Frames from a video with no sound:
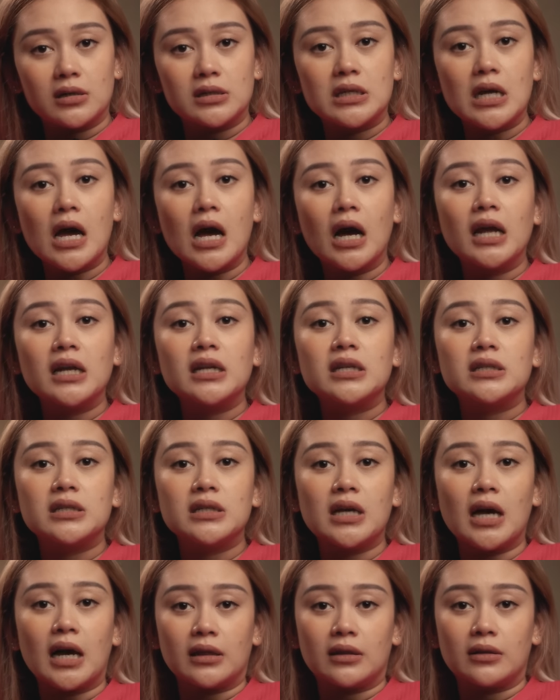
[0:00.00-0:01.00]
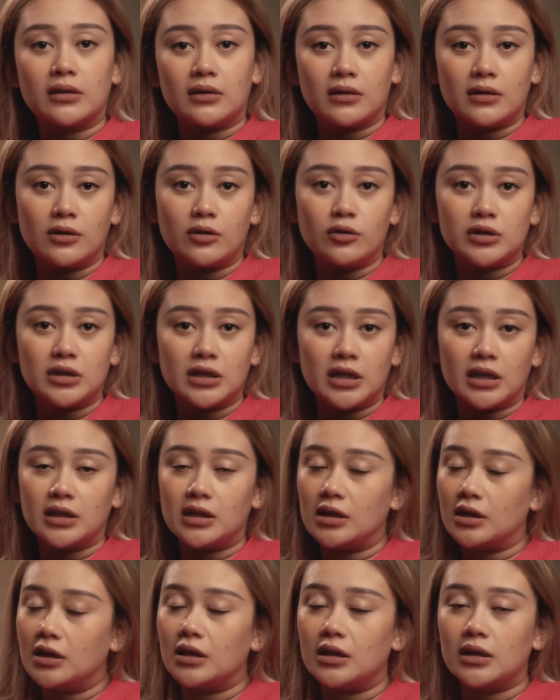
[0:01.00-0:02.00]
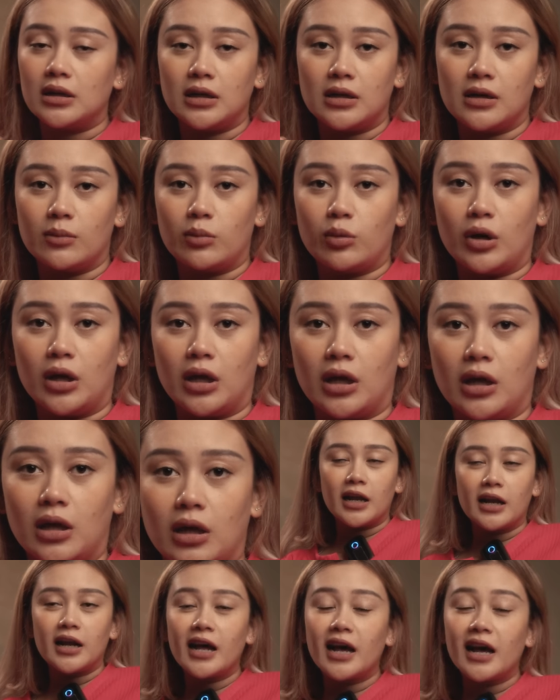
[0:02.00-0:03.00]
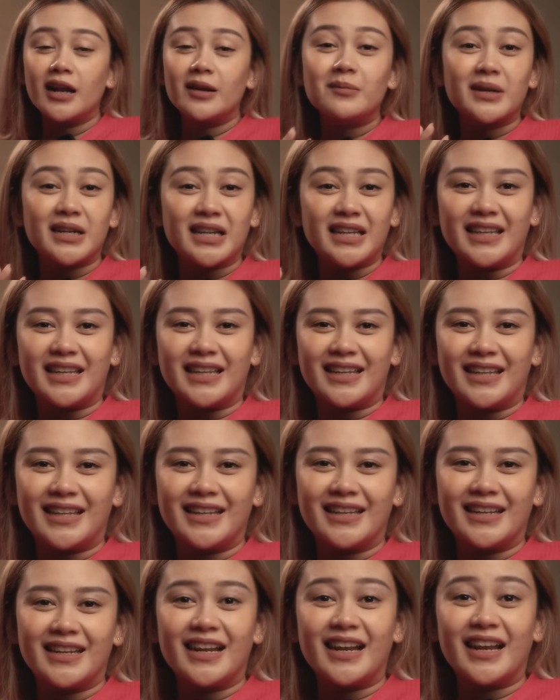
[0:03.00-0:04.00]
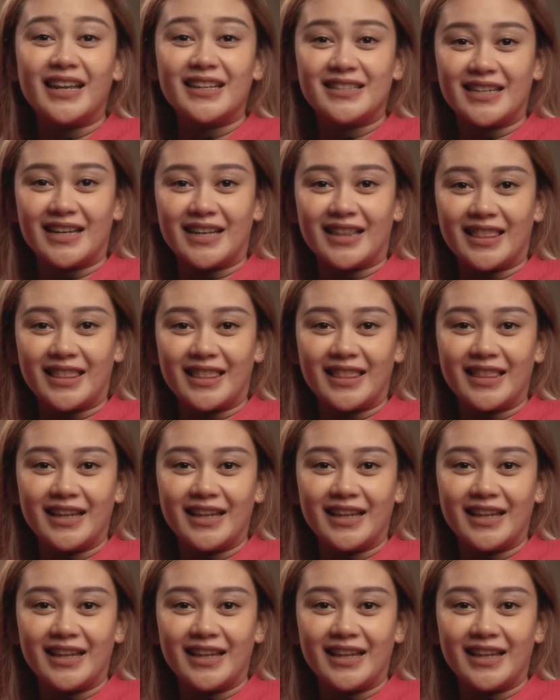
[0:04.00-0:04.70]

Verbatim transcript: Jangan disikat, nggak sikat gigi tidak boleh karena akan perih dan lecet.